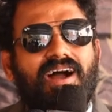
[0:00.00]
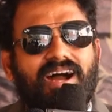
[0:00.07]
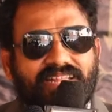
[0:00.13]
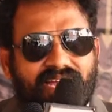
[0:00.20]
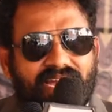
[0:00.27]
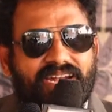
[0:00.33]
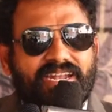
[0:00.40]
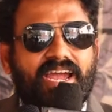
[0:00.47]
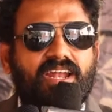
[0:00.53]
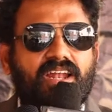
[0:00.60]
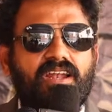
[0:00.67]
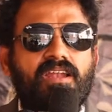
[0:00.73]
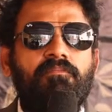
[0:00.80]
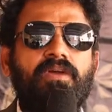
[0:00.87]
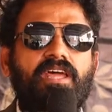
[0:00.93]
అదే
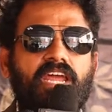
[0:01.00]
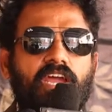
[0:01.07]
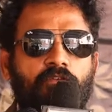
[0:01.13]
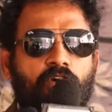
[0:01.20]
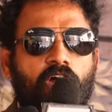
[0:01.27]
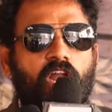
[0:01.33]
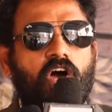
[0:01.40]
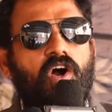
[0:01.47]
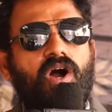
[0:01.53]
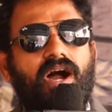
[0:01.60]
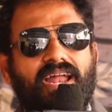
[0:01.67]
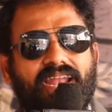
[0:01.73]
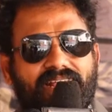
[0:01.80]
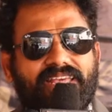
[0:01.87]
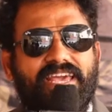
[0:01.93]
టైటిల్ని మీరు ఇవ్వడం
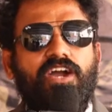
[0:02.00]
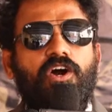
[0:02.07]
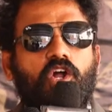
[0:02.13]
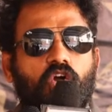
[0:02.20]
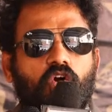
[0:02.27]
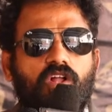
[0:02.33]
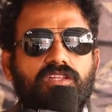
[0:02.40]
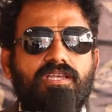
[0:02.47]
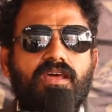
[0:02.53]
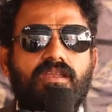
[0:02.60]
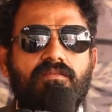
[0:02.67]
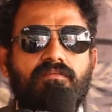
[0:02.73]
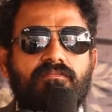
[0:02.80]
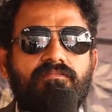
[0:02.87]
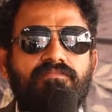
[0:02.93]
అనేది ఏమనుకోవాలి సార్
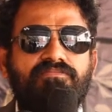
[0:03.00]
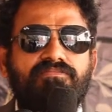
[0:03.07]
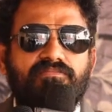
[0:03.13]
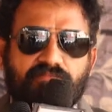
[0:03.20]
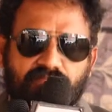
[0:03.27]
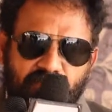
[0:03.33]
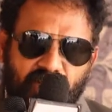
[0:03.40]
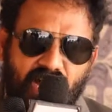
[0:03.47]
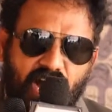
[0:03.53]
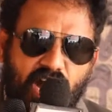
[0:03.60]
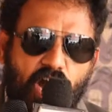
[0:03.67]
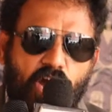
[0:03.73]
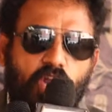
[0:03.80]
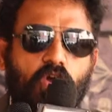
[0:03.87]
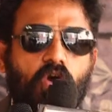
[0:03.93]
మీ
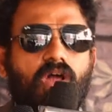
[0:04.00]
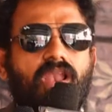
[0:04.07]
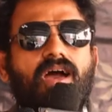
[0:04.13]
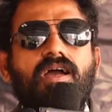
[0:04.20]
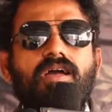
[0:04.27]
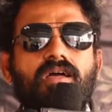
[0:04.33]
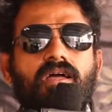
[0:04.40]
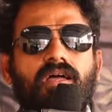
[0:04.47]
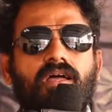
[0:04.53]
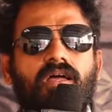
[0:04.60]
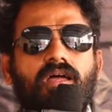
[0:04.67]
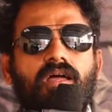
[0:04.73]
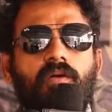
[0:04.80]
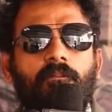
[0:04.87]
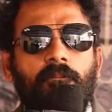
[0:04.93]
ఆహా అనుకోవాలా
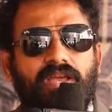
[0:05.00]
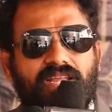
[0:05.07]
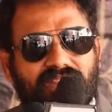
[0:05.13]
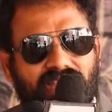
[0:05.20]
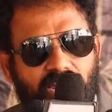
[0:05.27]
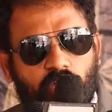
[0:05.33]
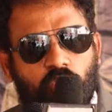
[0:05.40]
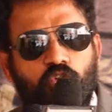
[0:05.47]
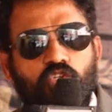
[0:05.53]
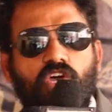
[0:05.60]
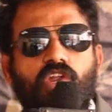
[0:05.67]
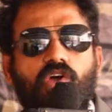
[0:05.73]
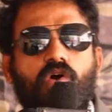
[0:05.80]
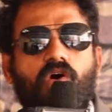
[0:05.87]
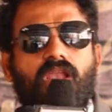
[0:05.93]
మీ తలదుడుసు
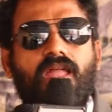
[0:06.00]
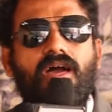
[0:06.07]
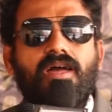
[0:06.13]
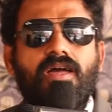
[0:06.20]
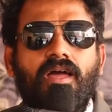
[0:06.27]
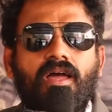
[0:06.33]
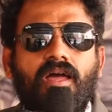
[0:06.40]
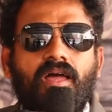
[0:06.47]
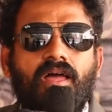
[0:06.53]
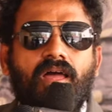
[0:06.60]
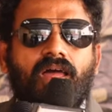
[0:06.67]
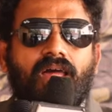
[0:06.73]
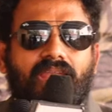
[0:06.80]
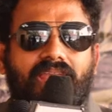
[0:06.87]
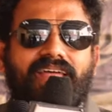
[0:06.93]
అనుకోవాలా
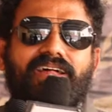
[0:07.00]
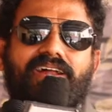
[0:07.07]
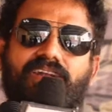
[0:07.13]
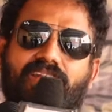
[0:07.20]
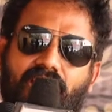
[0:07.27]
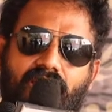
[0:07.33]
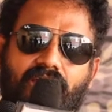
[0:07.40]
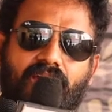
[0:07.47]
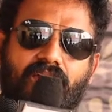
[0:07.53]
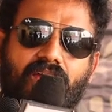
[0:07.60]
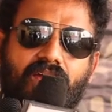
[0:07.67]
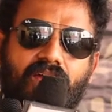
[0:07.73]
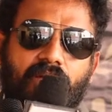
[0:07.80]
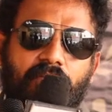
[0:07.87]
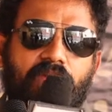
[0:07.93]
లేదంటే
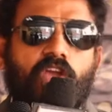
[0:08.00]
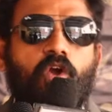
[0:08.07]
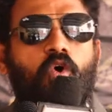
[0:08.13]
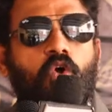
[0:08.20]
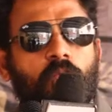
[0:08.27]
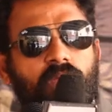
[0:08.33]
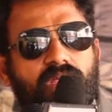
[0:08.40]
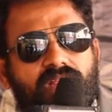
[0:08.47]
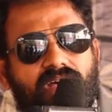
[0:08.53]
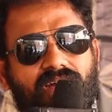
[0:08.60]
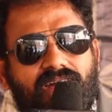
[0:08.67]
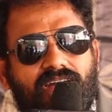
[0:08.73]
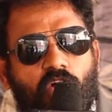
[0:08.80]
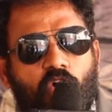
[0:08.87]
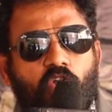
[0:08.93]
మీకు ఎవరి మీద
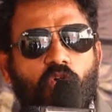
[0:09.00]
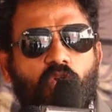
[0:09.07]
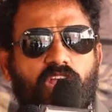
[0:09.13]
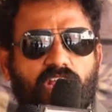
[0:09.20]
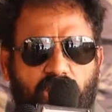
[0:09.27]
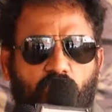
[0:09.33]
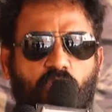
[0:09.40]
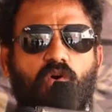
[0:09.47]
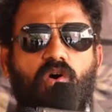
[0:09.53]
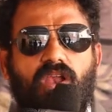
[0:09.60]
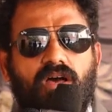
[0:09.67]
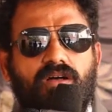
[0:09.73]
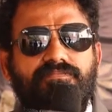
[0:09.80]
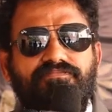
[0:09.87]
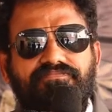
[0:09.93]
గౌరవం
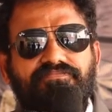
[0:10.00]
లేదనుకోవాలా